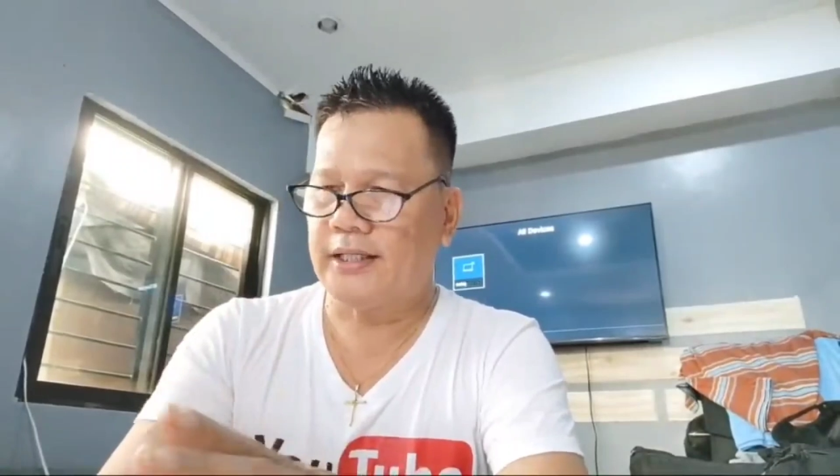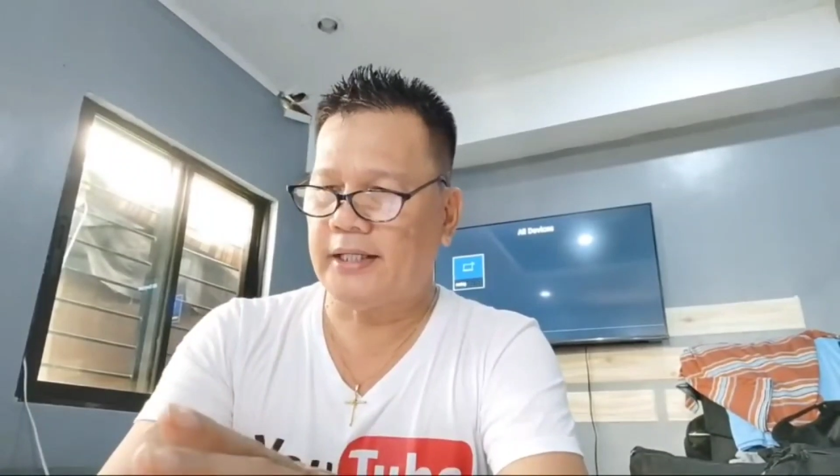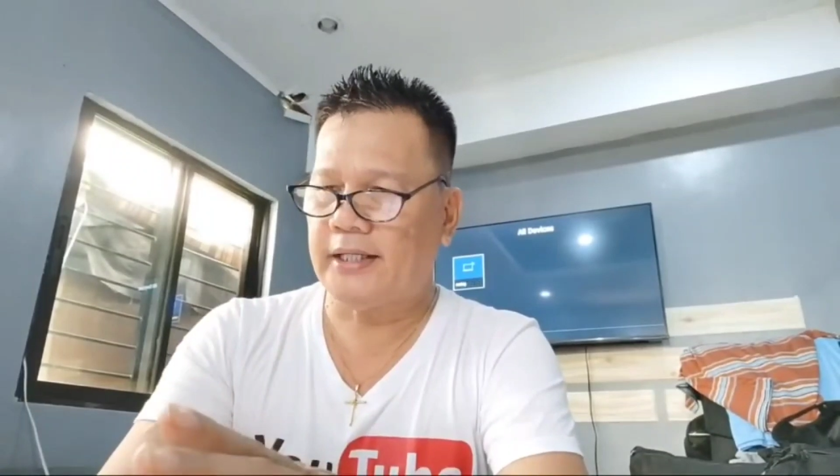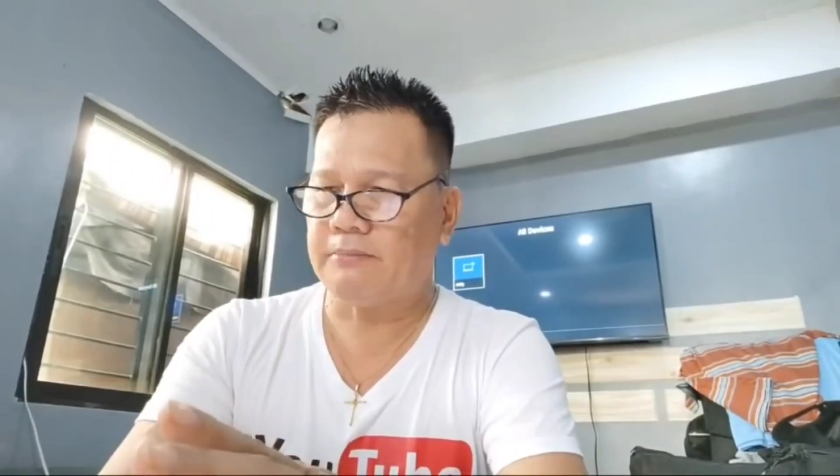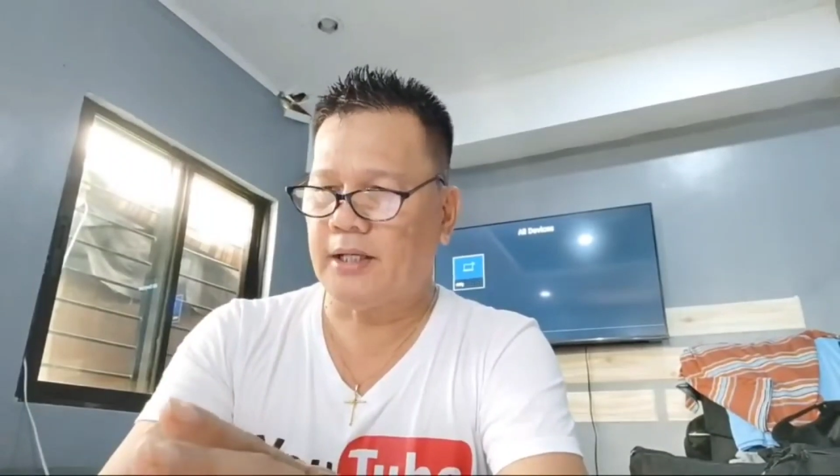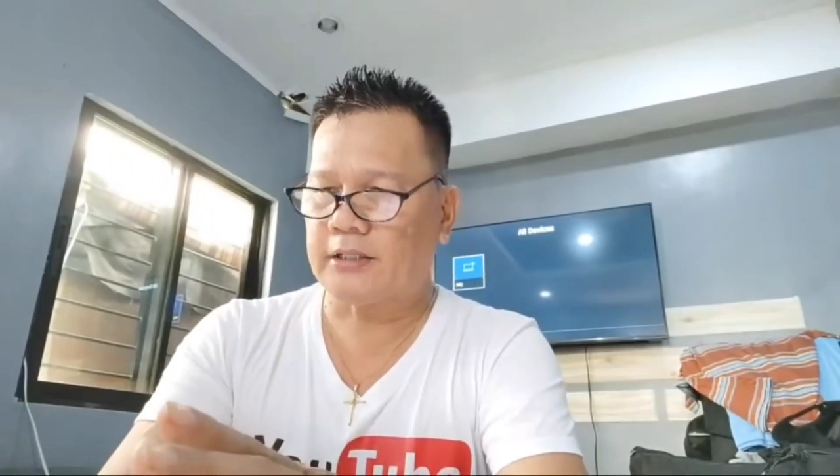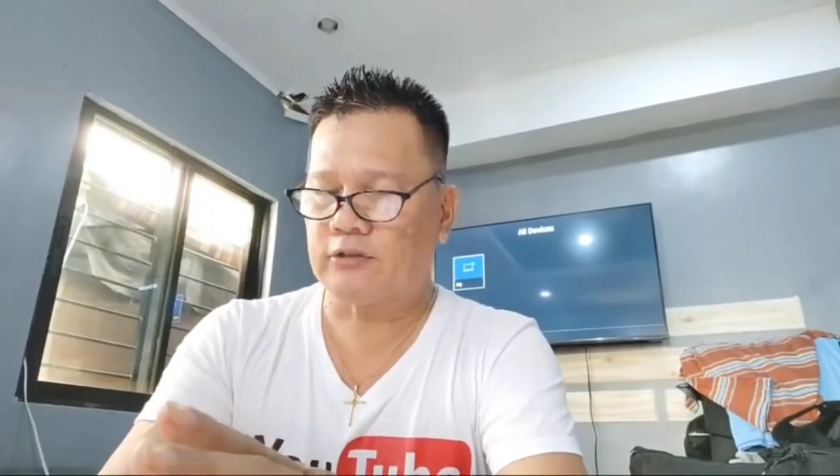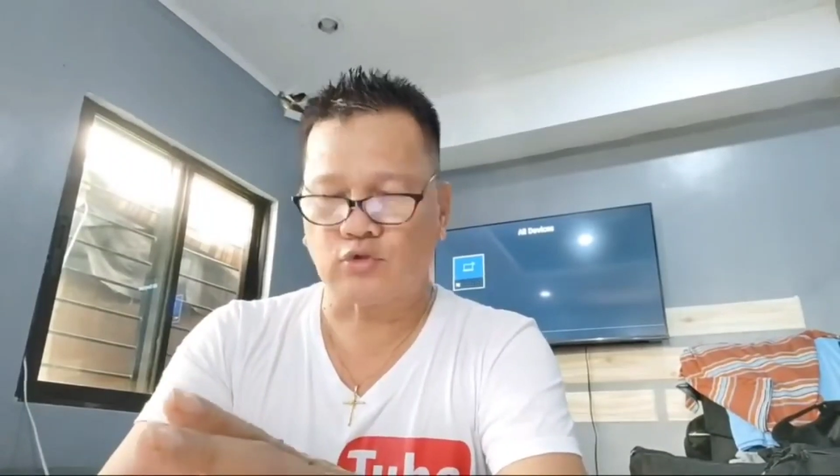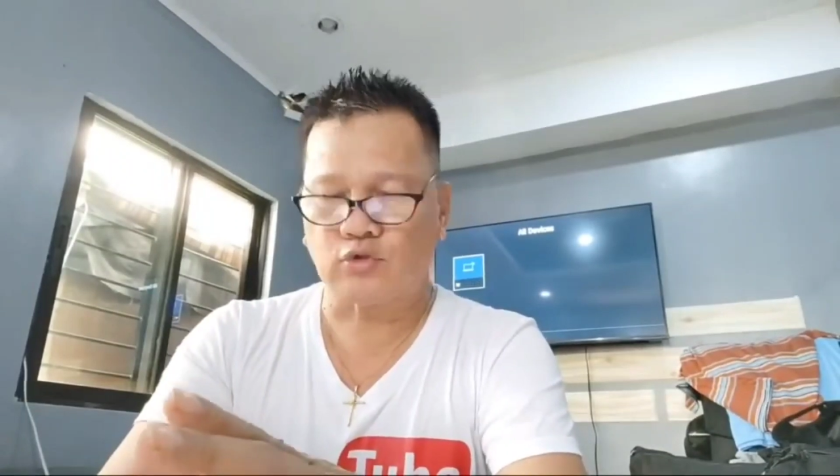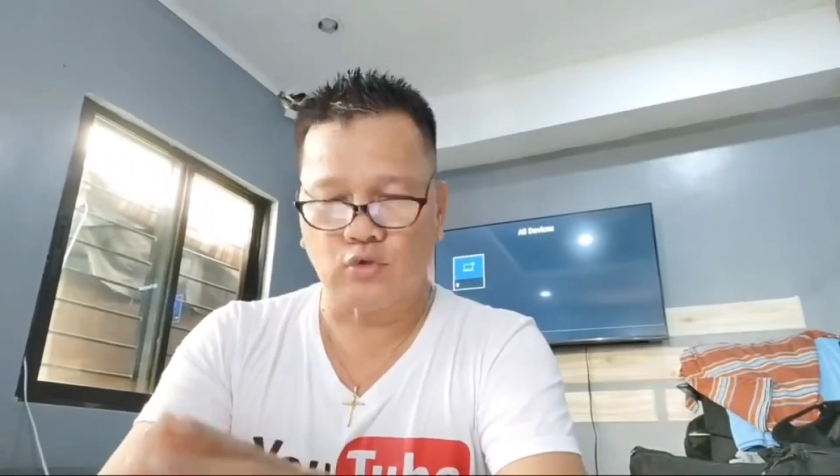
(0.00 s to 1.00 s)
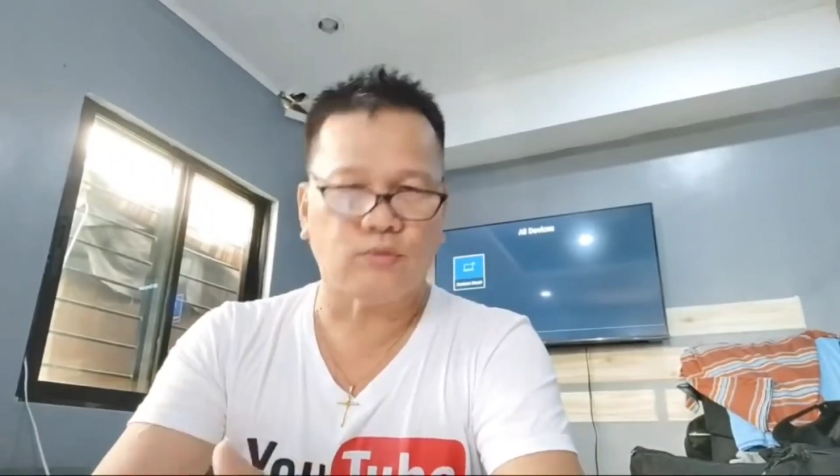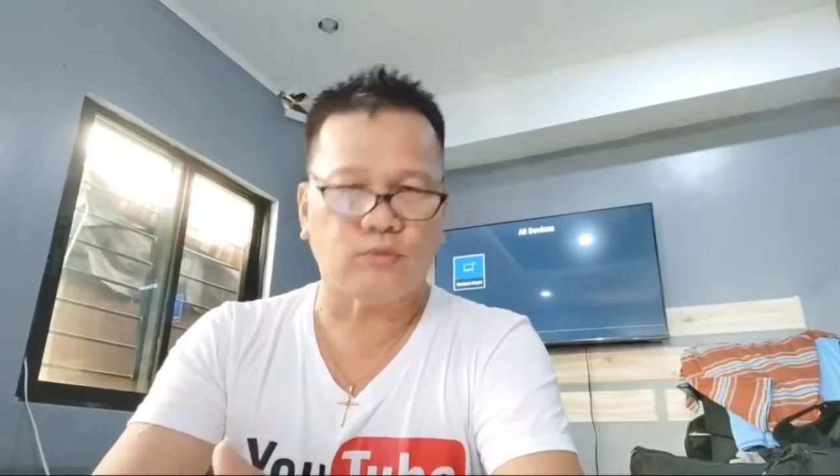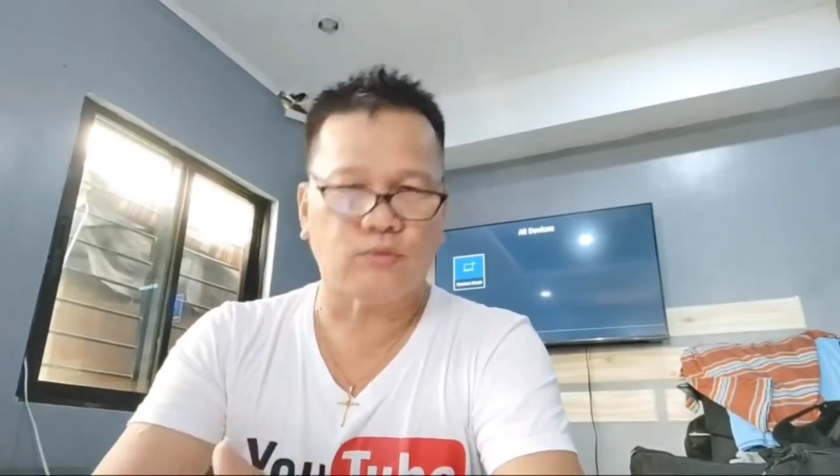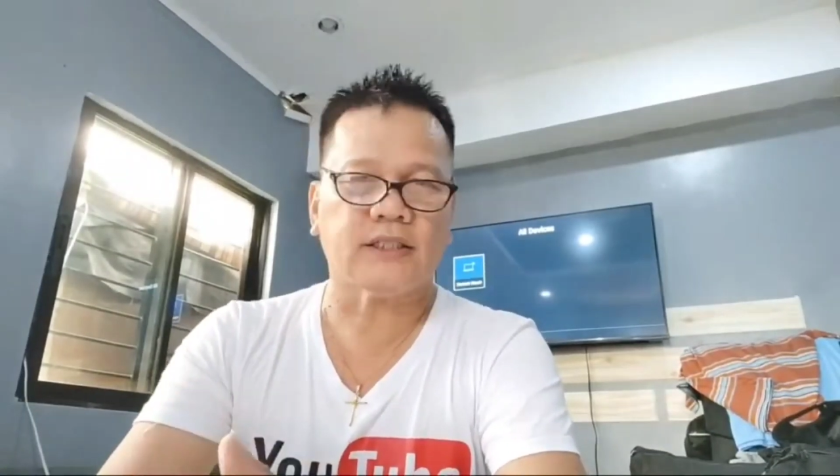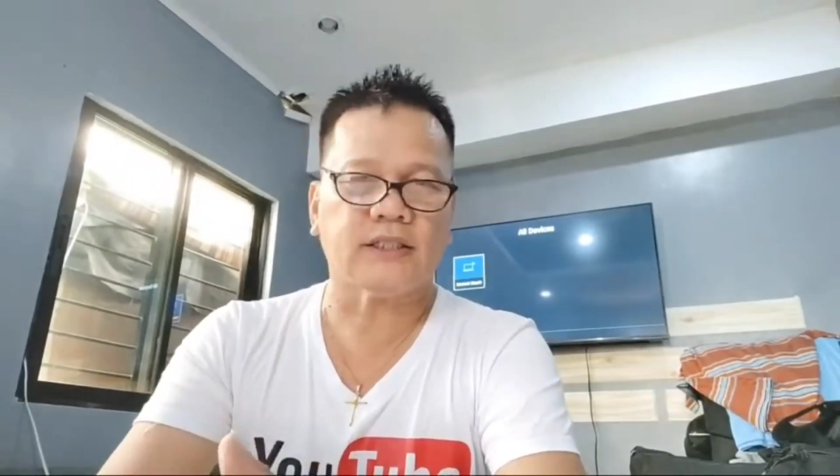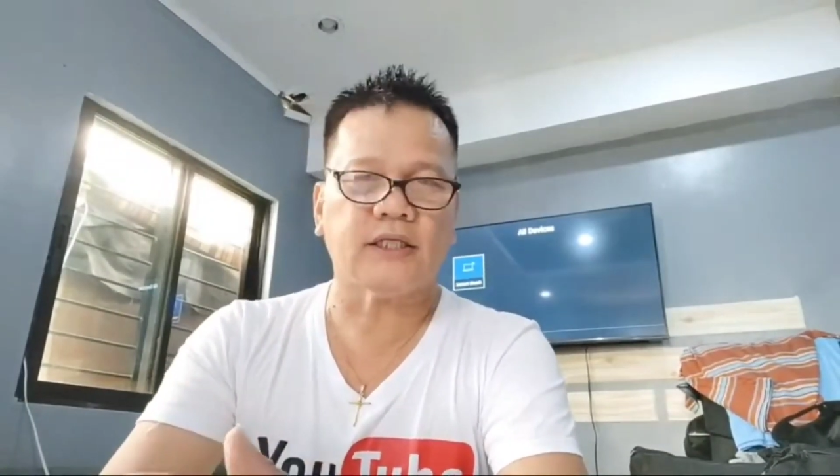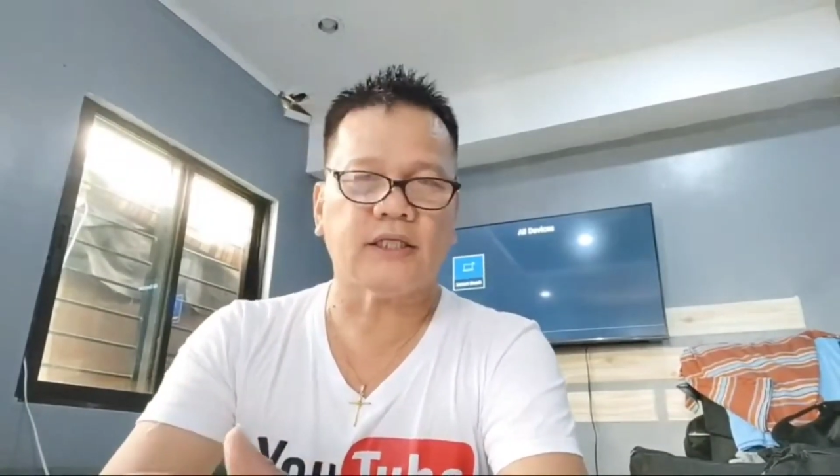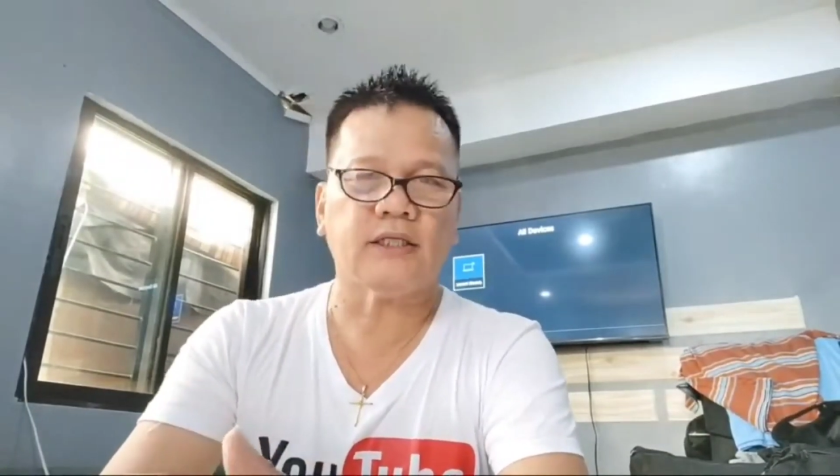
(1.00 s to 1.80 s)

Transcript: ni Mark yung tulong po natin